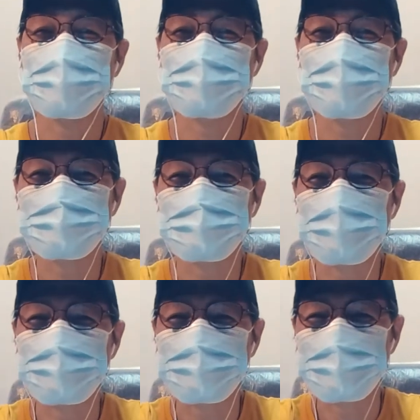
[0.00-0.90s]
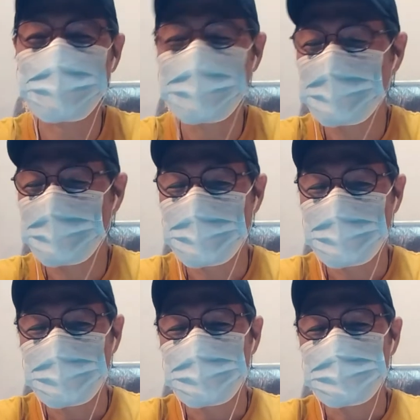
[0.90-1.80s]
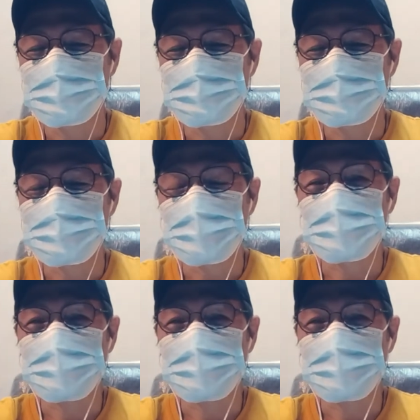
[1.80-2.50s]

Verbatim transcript: na katakot-takot. Pero